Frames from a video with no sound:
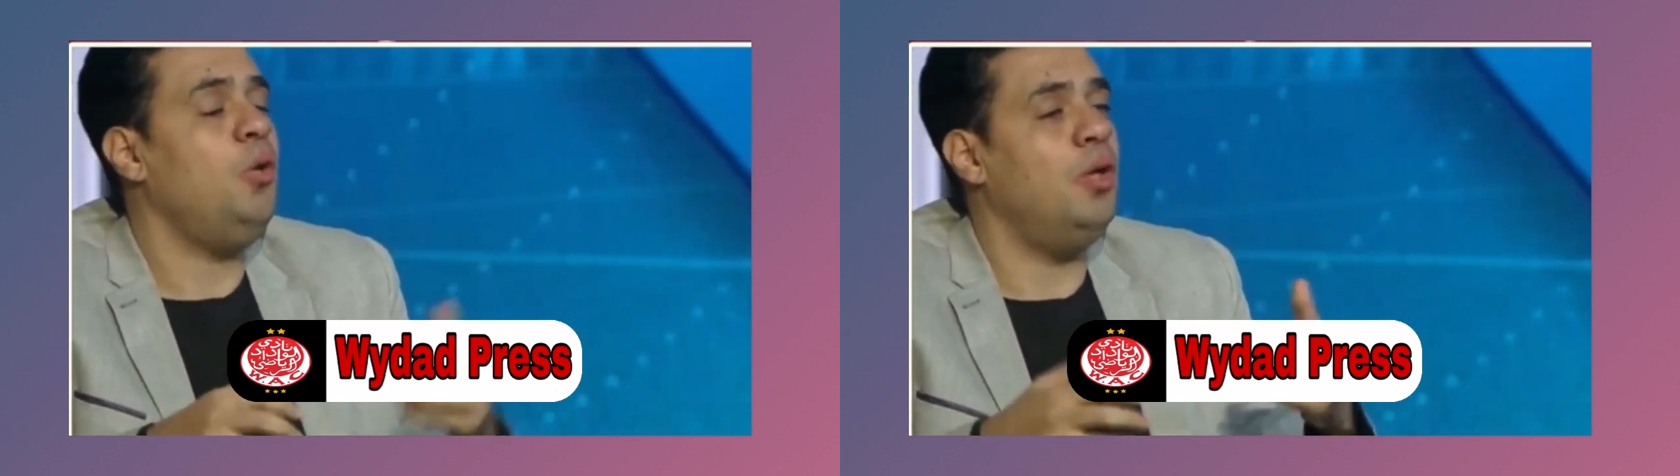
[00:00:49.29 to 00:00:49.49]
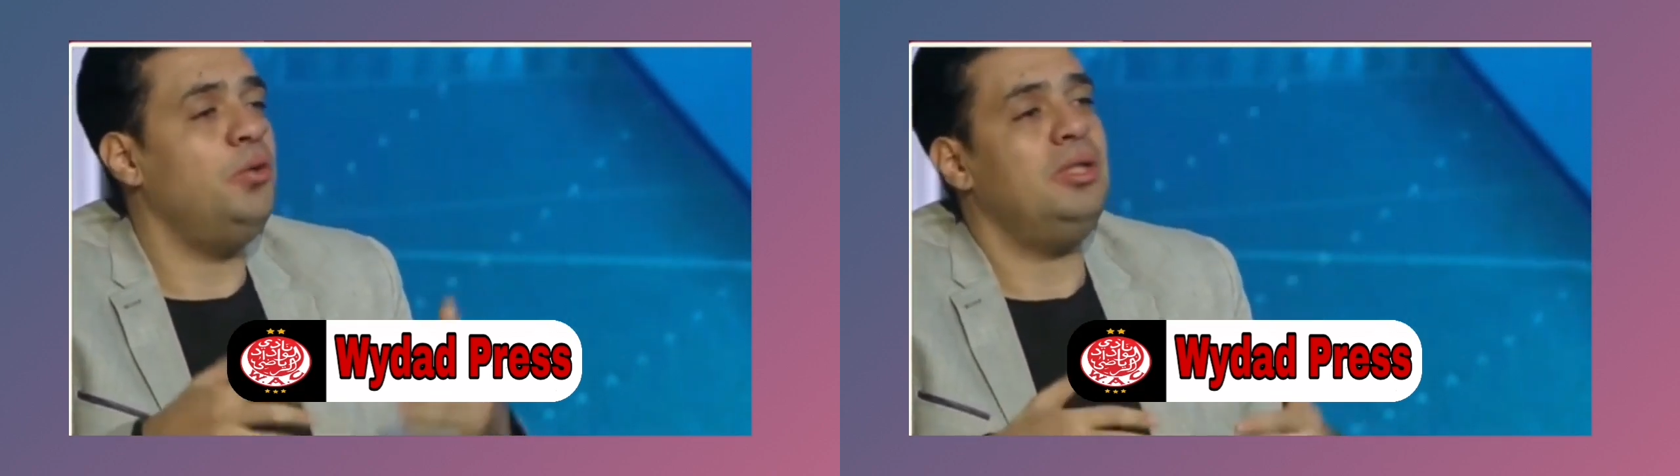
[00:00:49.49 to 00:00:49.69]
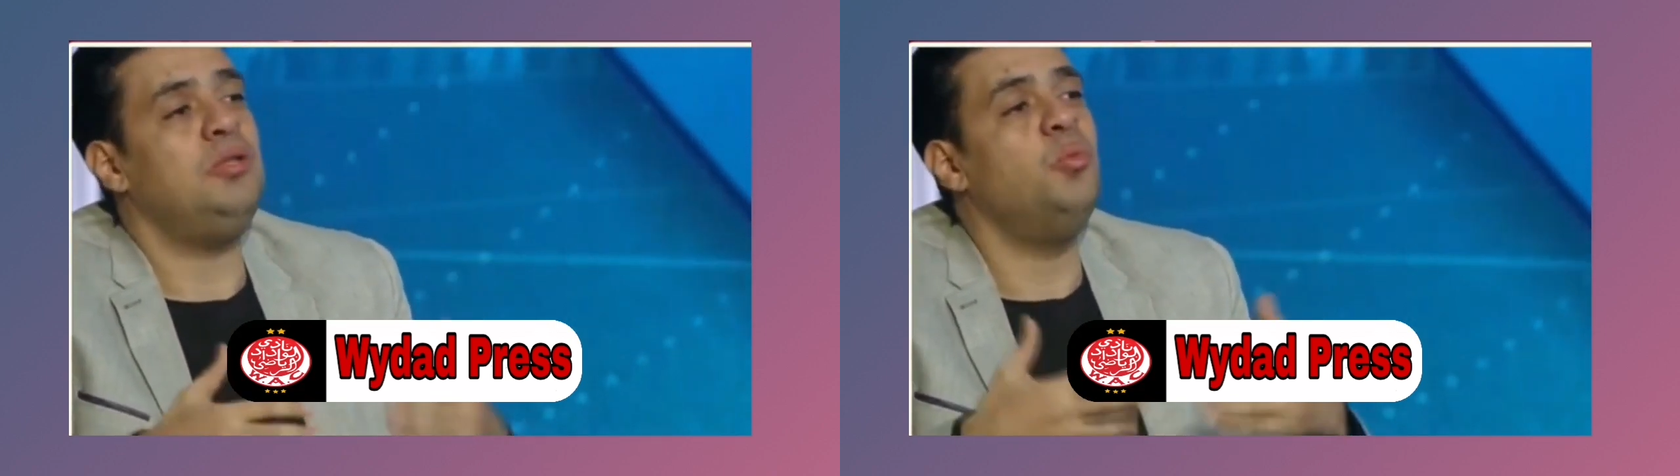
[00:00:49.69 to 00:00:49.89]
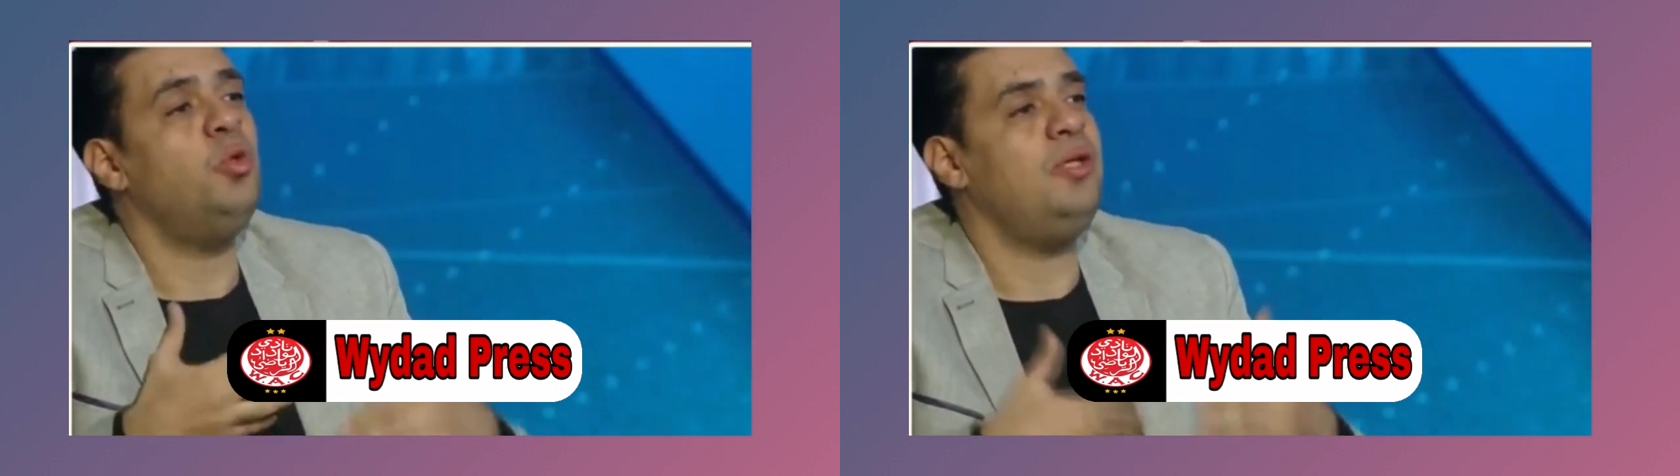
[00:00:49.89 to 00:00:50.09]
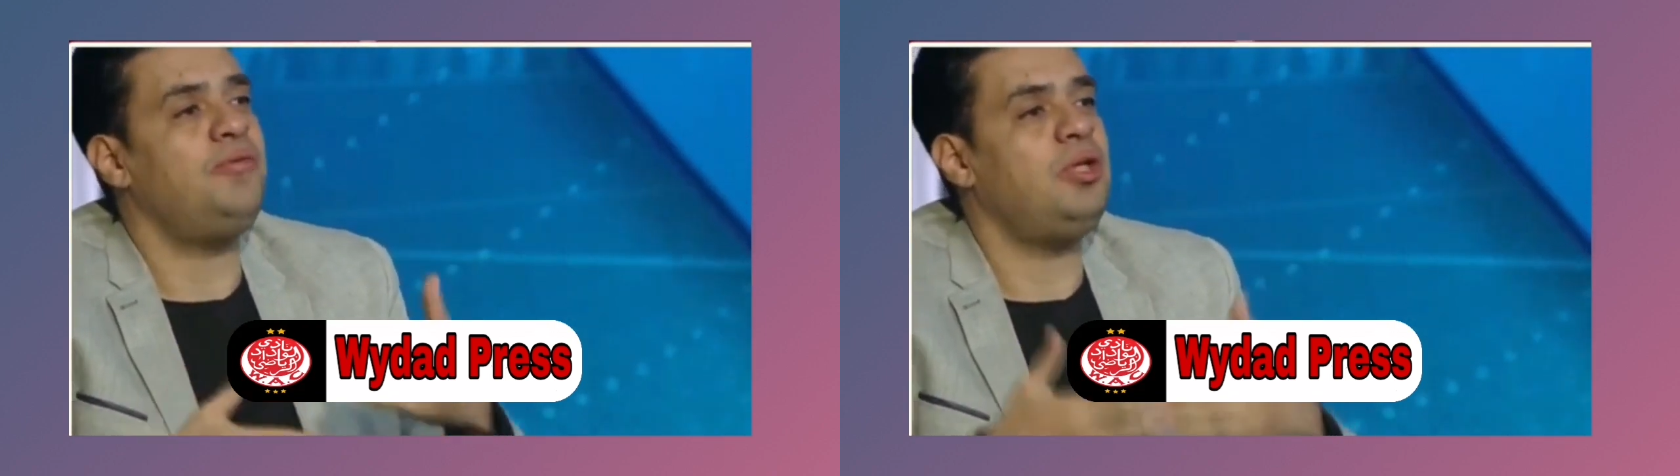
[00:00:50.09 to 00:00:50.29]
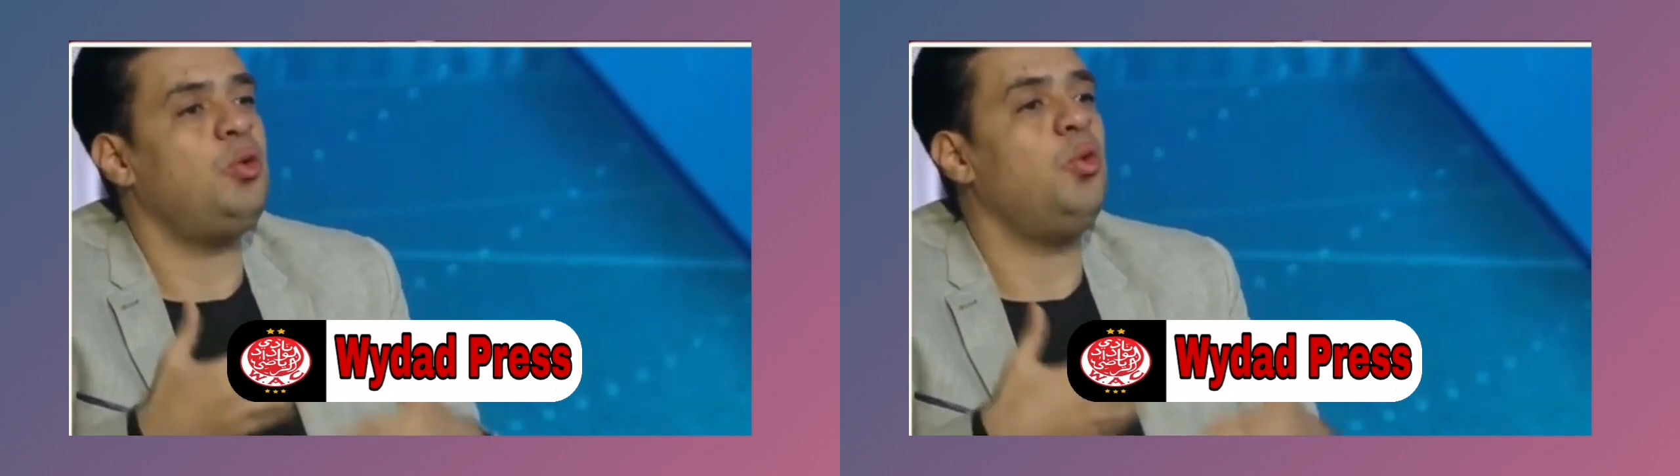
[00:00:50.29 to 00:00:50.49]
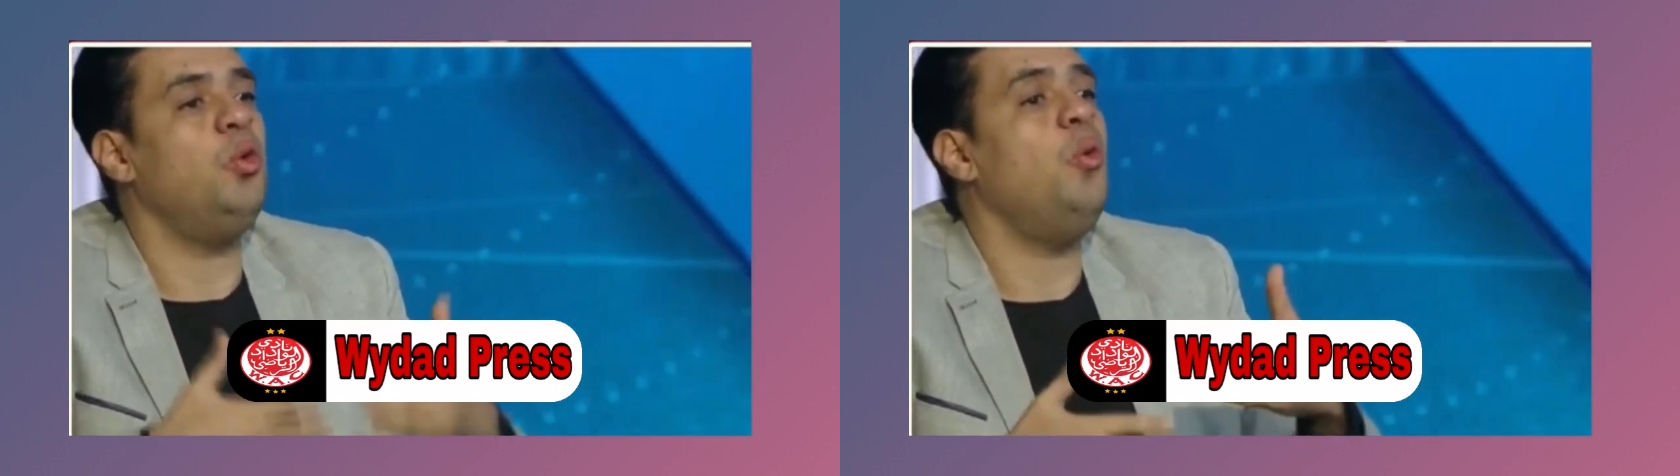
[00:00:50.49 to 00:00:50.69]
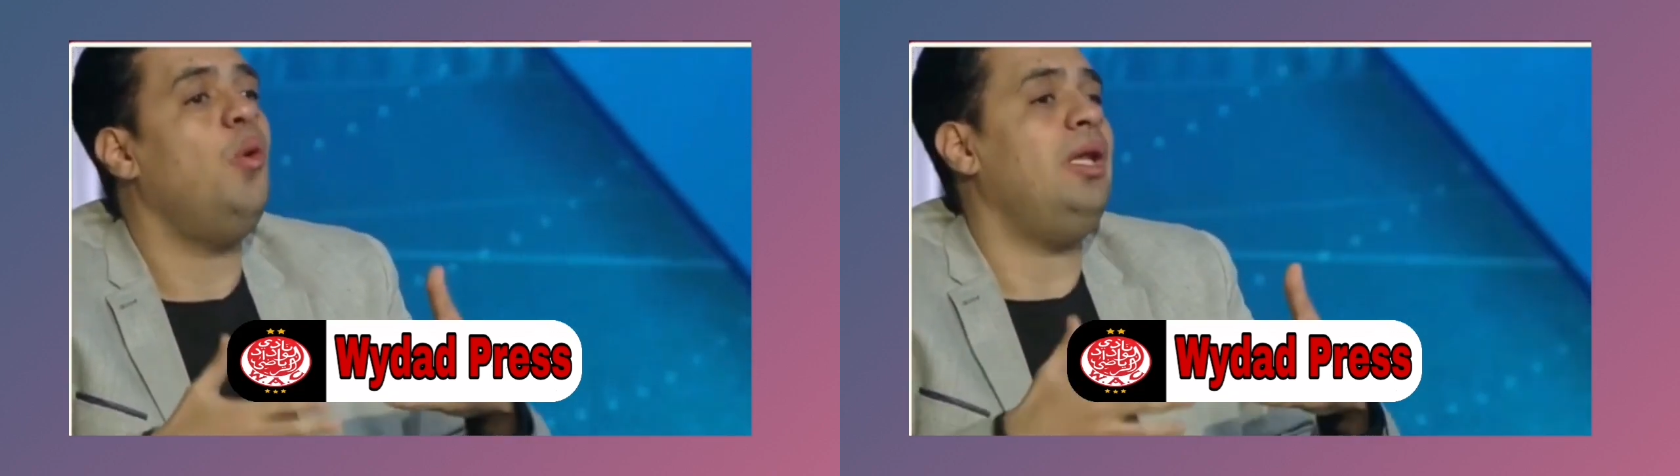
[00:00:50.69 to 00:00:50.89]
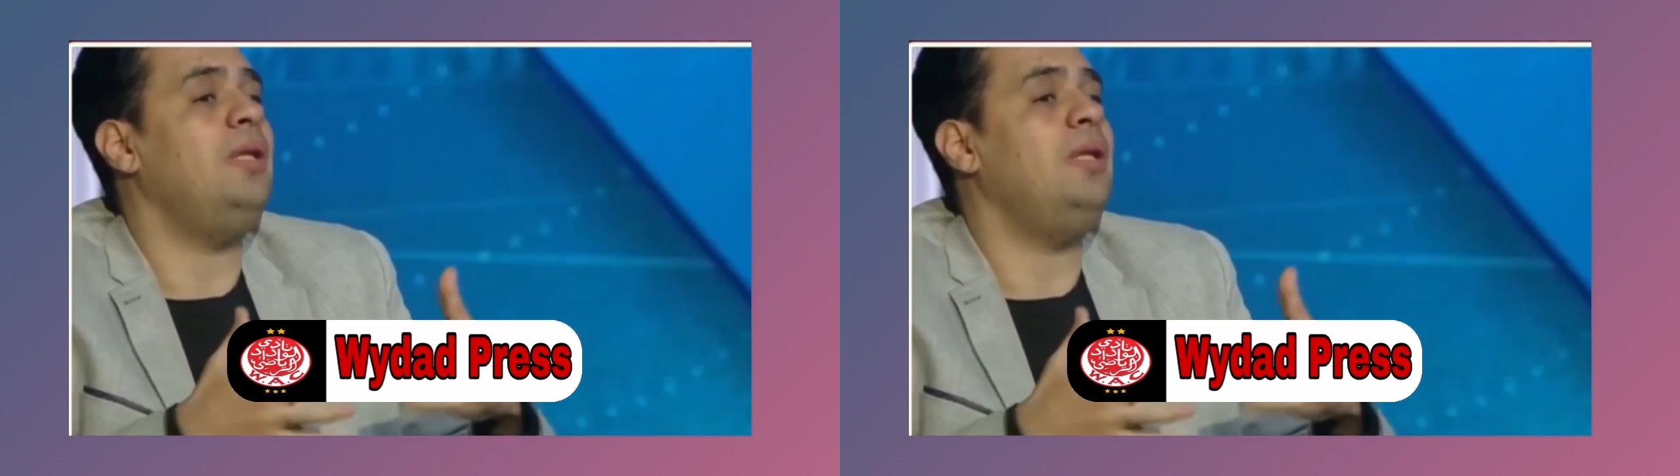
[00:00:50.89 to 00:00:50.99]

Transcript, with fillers: قوي لو الجمهور يفتكره هو